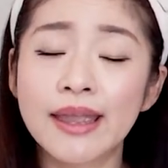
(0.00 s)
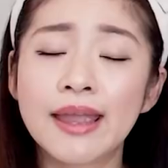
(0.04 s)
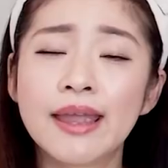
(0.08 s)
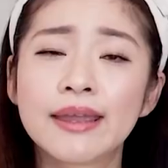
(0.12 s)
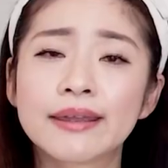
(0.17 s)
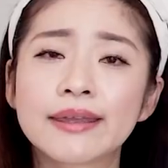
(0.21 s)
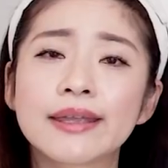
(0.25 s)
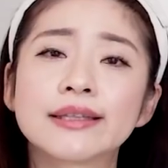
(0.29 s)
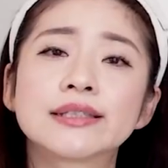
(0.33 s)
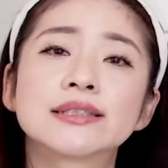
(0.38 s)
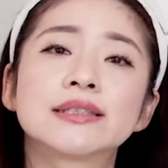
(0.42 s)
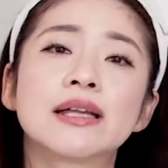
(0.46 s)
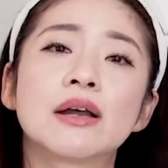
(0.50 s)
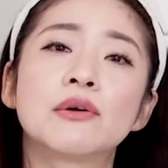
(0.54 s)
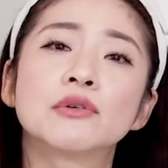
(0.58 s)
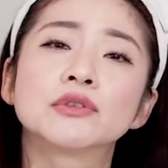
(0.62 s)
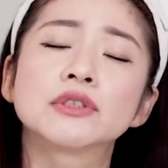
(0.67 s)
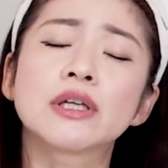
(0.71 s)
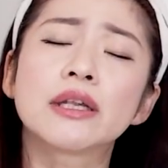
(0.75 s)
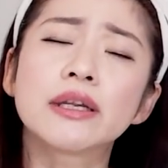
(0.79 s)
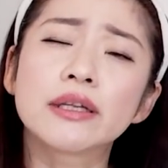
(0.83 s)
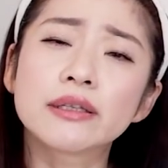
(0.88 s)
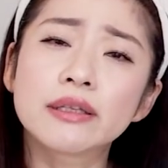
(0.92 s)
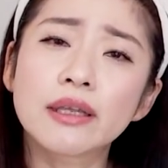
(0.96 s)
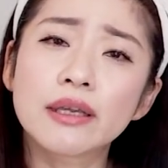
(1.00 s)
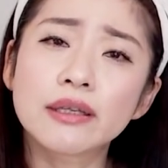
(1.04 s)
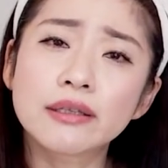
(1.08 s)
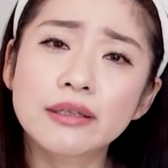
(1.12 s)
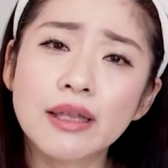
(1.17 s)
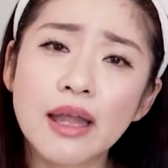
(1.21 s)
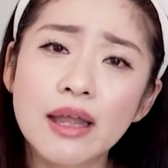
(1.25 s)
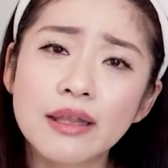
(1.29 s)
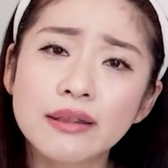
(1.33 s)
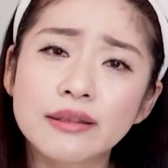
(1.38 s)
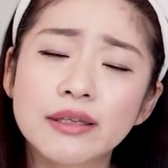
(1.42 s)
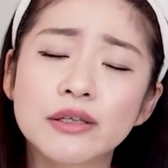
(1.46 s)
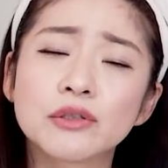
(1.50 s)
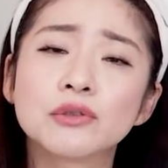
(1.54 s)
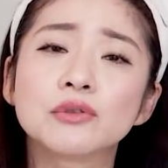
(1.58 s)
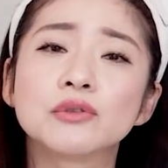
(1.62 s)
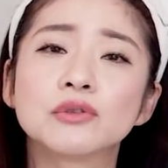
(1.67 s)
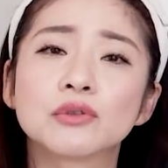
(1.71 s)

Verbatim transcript: 決断をされていたってい